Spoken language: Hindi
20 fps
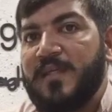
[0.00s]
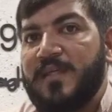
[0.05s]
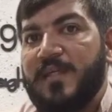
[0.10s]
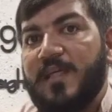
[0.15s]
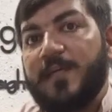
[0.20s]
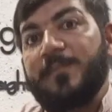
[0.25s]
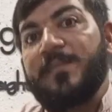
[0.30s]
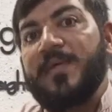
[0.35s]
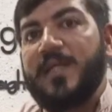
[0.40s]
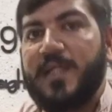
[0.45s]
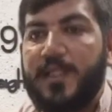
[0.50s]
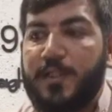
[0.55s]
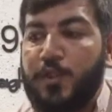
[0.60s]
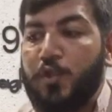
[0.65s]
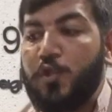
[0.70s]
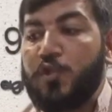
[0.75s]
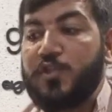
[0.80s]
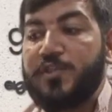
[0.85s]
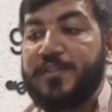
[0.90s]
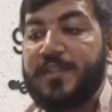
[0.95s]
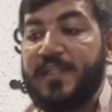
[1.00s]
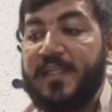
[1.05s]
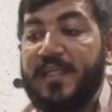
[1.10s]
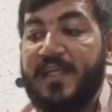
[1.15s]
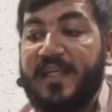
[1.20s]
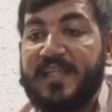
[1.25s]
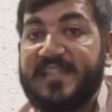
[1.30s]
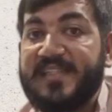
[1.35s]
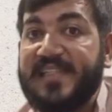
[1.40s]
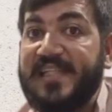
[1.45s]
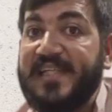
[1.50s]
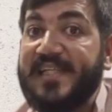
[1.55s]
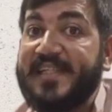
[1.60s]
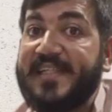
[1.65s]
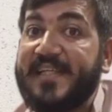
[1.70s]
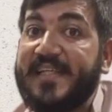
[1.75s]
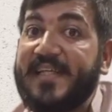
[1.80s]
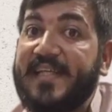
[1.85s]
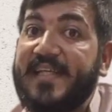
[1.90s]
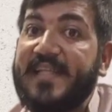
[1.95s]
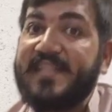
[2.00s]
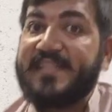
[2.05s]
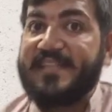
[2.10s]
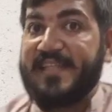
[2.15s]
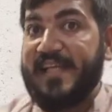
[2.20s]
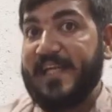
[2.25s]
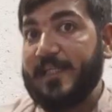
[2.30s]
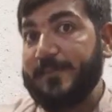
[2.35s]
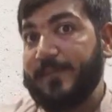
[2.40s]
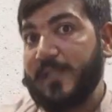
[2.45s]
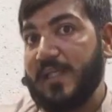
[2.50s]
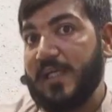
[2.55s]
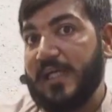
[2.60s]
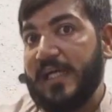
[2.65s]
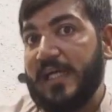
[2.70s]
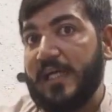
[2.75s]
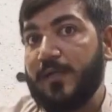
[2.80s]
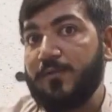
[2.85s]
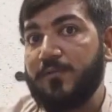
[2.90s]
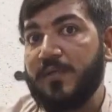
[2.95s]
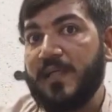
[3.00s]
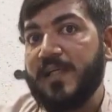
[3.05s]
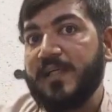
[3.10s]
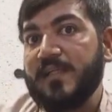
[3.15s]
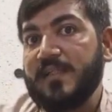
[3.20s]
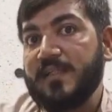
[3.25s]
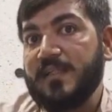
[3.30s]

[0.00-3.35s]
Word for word: कि मेरे दोस्त ने एक्सीटर इस साइड पे लगाया हुआ है